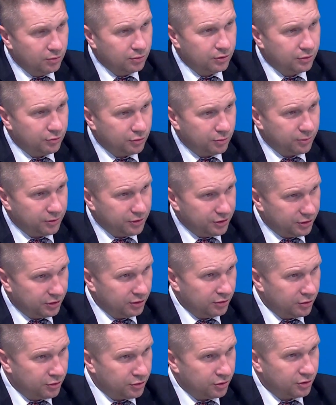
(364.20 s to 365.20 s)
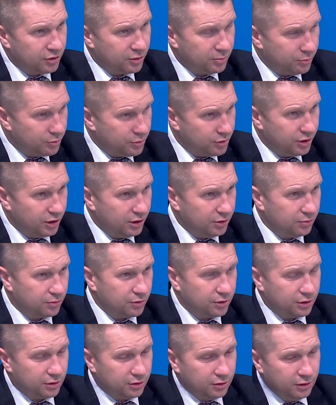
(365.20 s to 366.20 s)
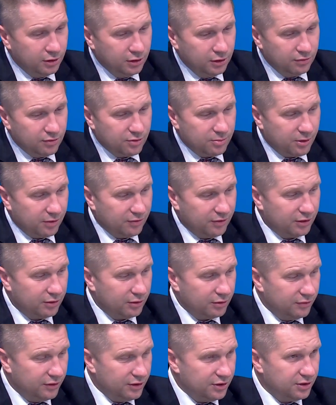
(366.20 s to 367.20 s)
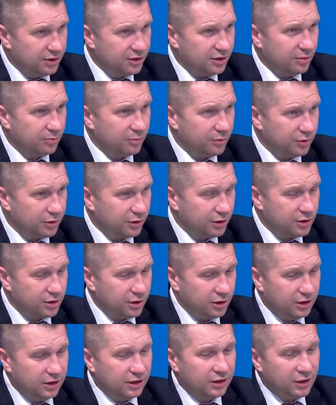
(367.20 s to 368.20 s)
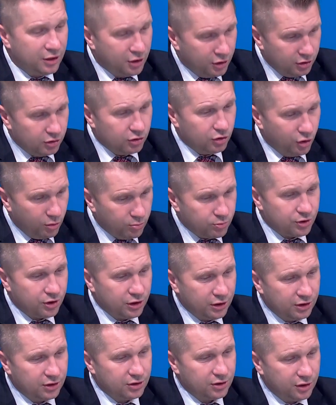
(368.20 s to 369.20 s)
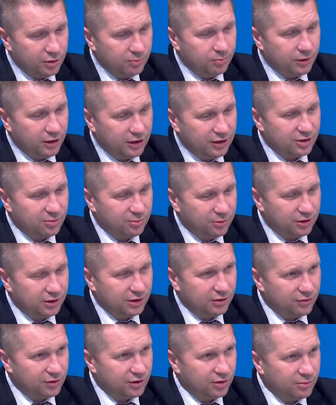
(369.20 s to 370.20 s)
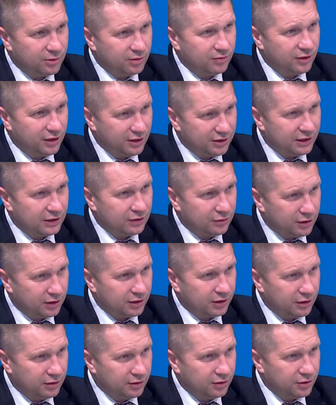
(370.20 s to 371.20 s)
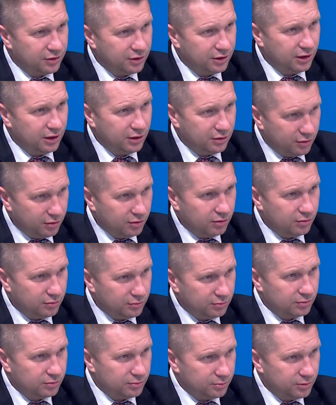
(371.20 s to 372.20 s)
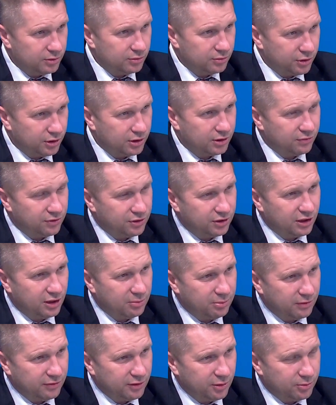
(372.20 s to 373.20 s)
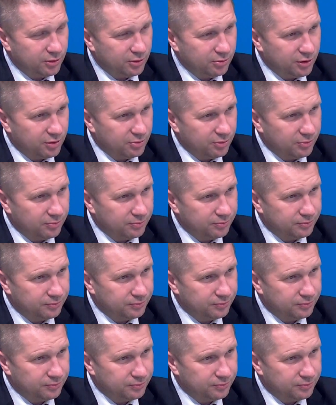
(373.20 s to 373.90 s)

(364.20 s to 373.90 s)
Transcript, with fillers: Unii Europejskiej dotyczące budżetu, czy w sprawach konwencji stambulskiej, czy innych. Dobrze, jeśli pan Zbigniew Ziobro wraca do takiego języka, to Y, y, rzeczywiście napawa optymizmem.